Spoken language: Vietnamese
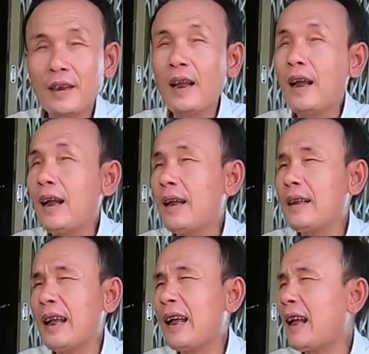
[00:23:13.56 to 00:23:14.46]
à,
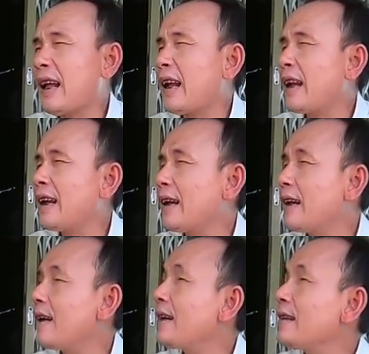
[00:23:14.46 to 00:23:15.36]
ở nhà
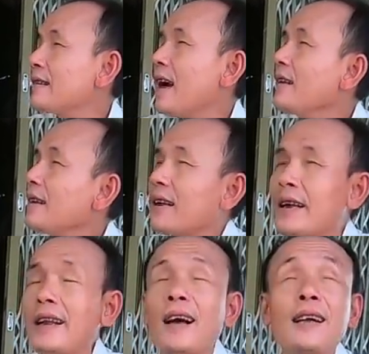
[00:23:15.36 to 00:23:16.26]
ờ, chơi với
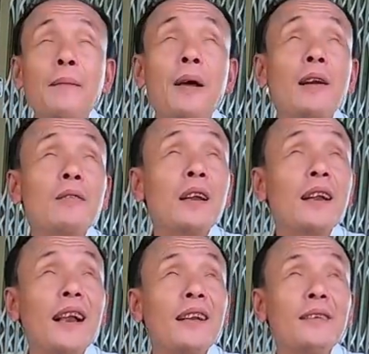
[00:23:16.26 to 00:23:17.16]
cái lấy đờn gắp đờn chơi
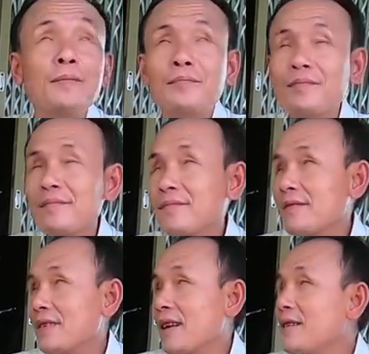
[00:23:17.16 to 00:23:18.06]
đây gái thôi.
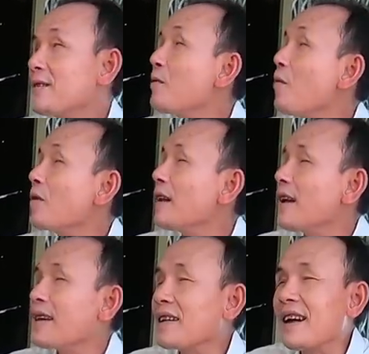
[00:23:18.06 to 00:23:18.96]
đừng
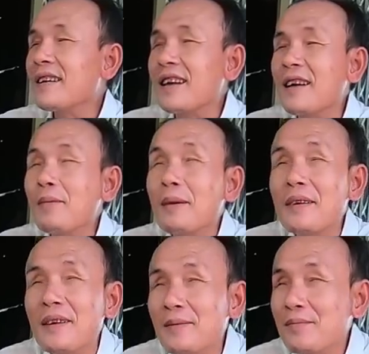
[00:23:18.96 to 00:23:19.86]
lấy đờn đừng chơi chơi không vậy đó